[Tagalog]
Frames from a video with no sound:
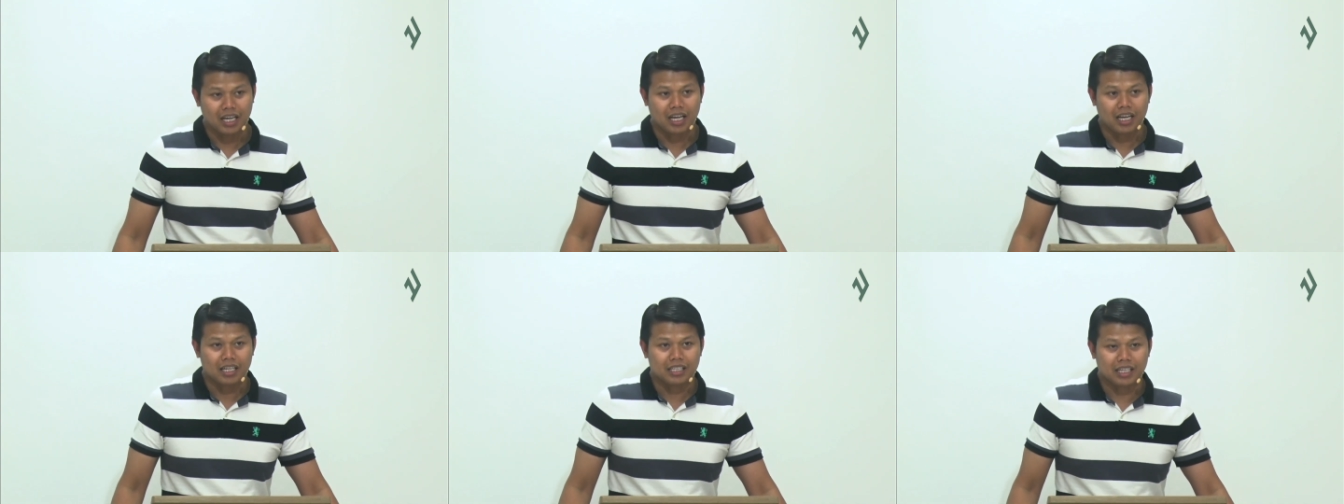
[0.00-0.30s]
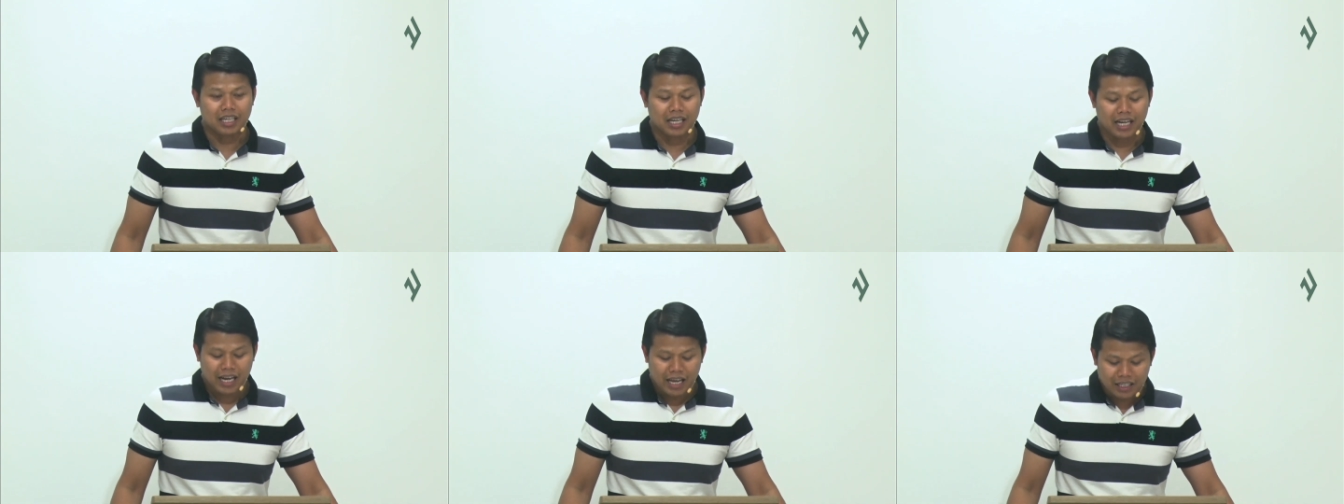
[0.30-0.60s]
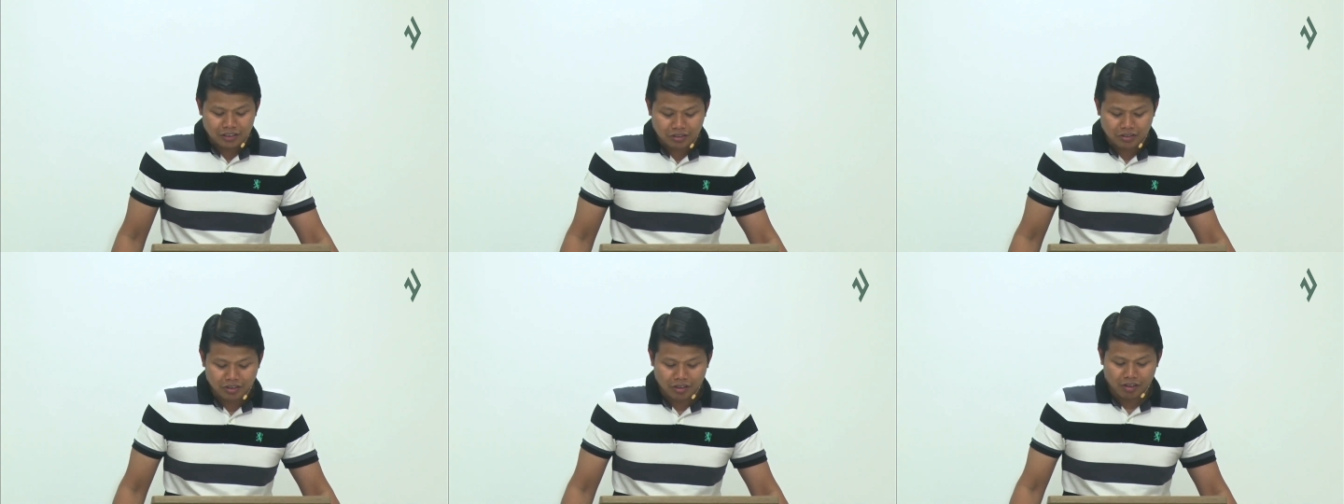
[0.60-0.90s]
na
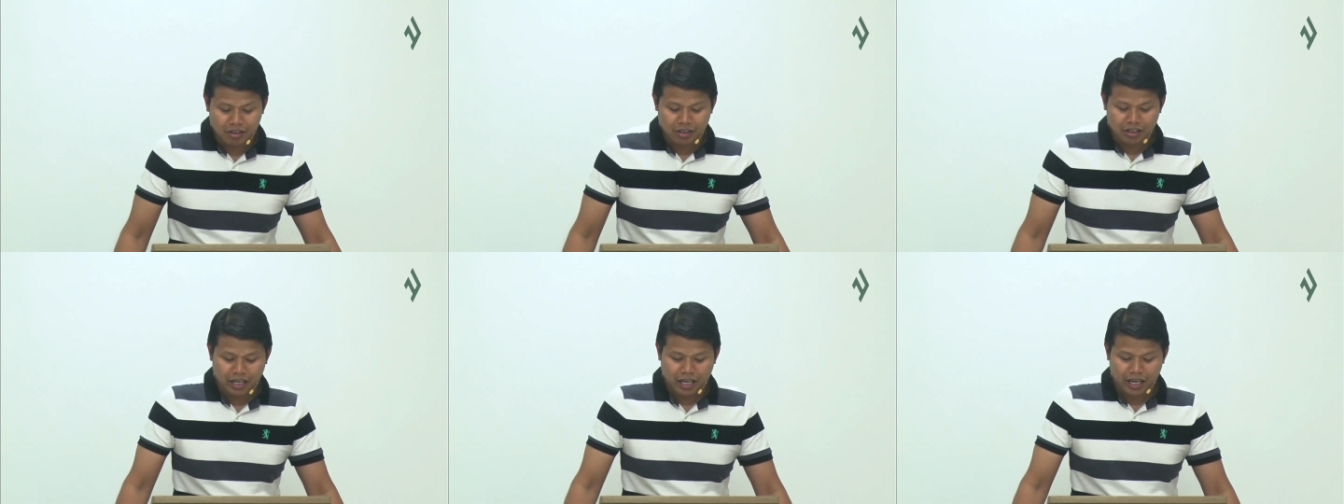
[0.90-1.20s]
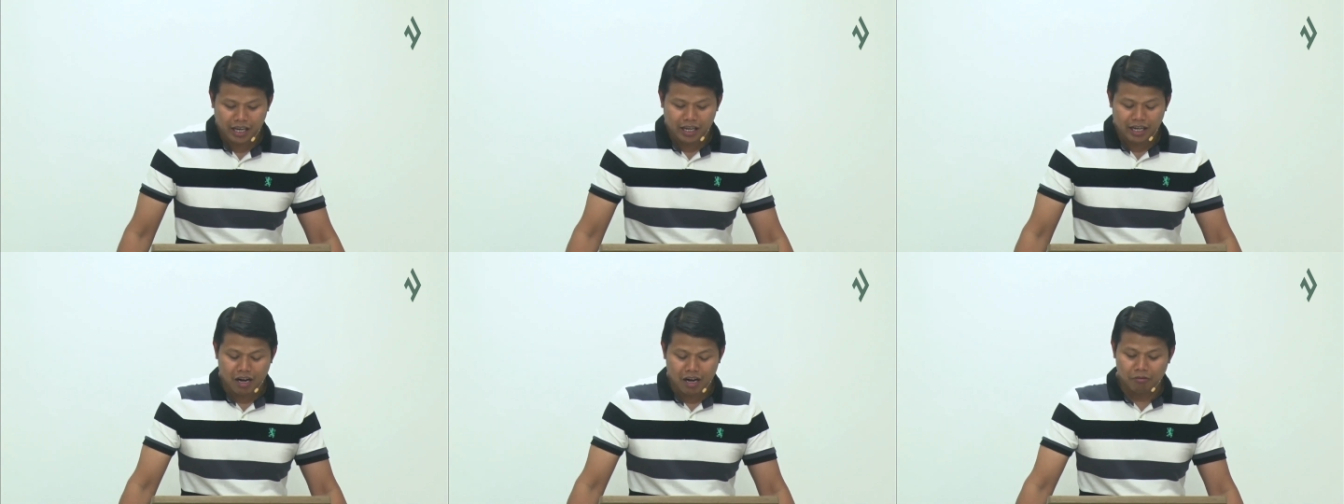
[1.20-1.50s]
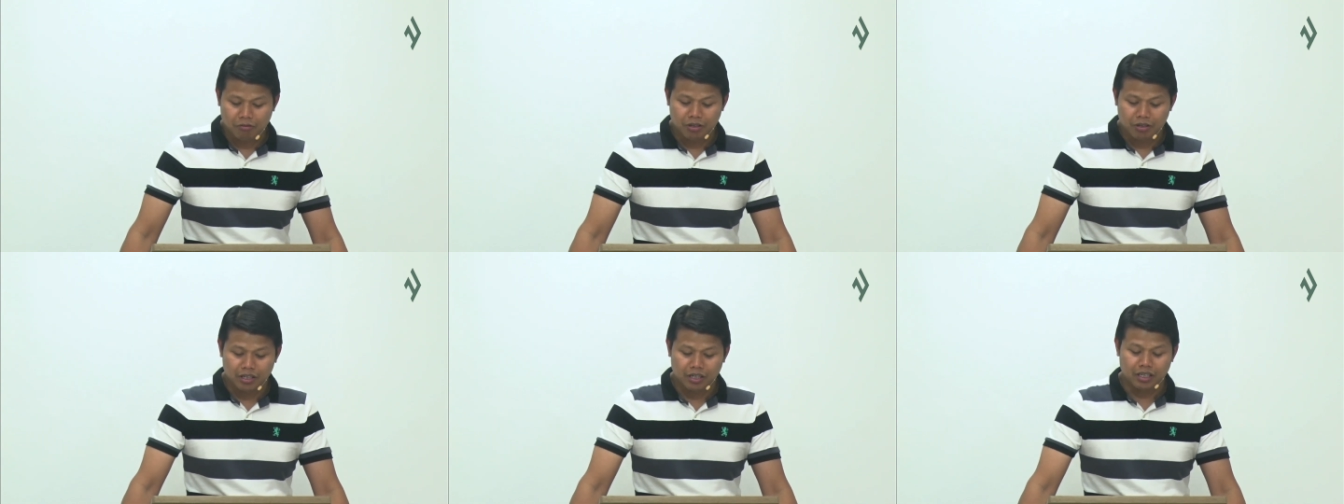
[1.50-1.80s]
lesson and
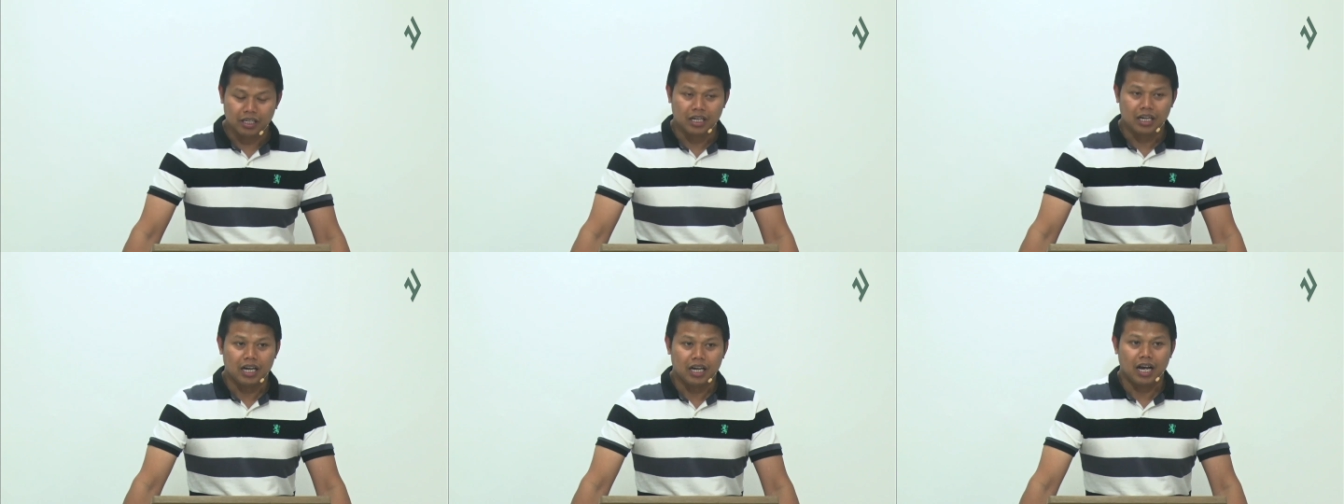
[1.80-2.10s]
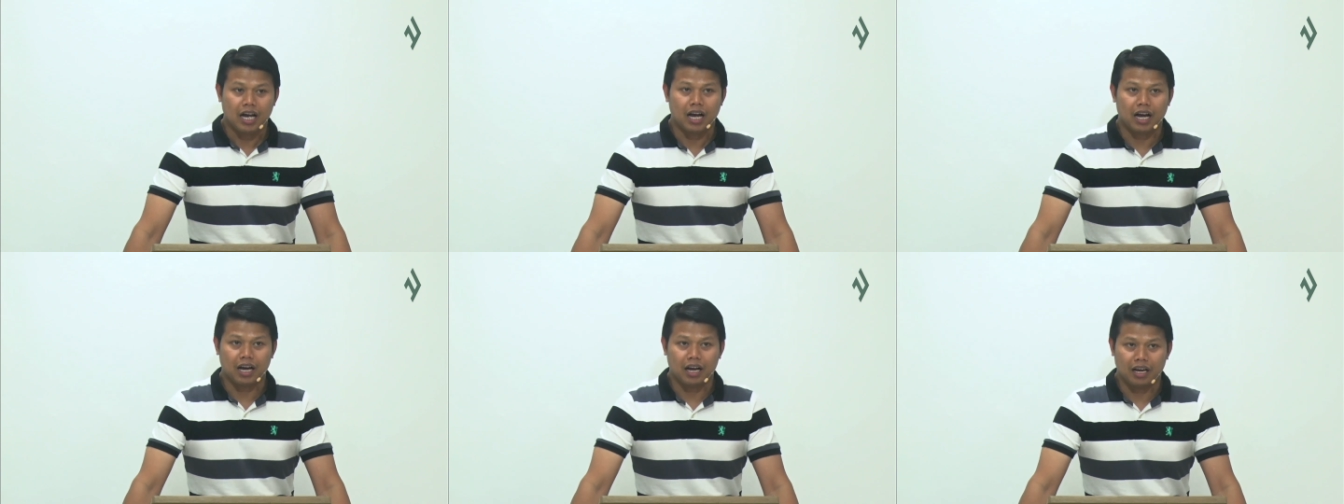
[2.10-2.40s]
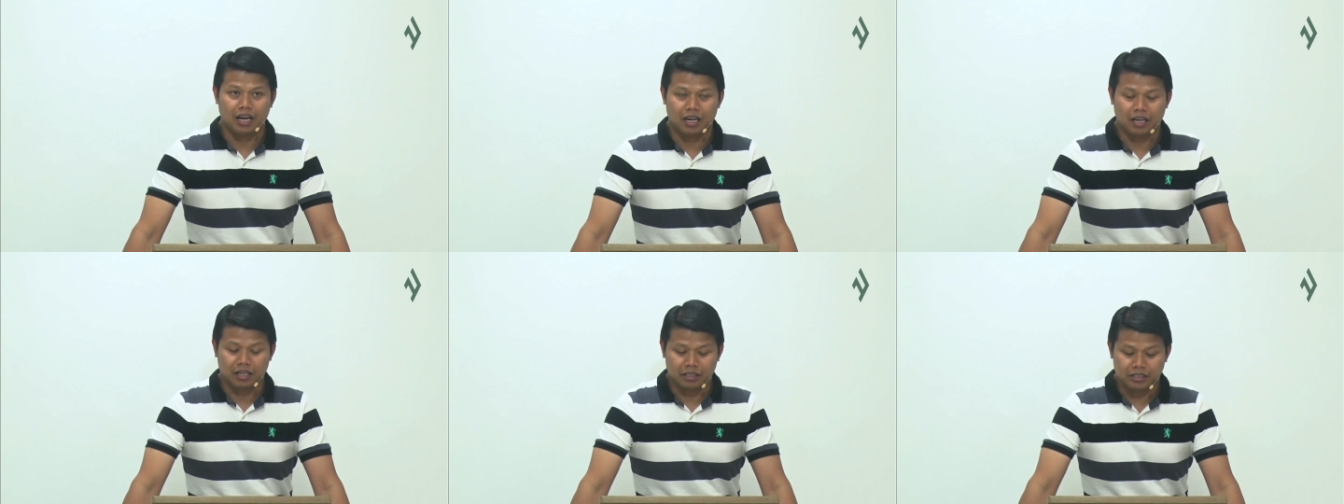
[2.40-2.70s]
our
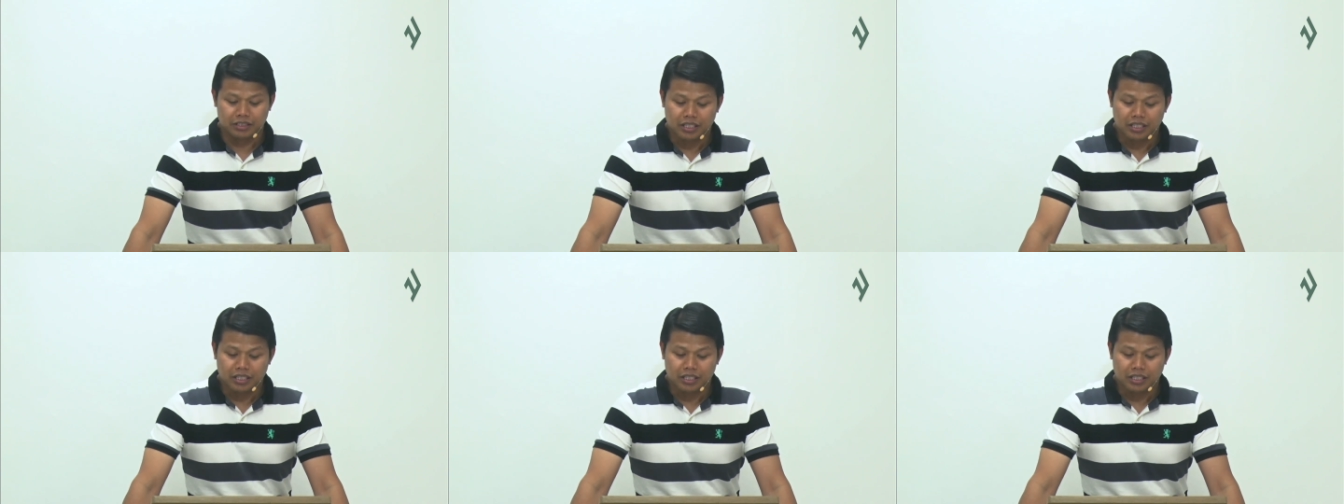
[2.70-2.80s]
uh,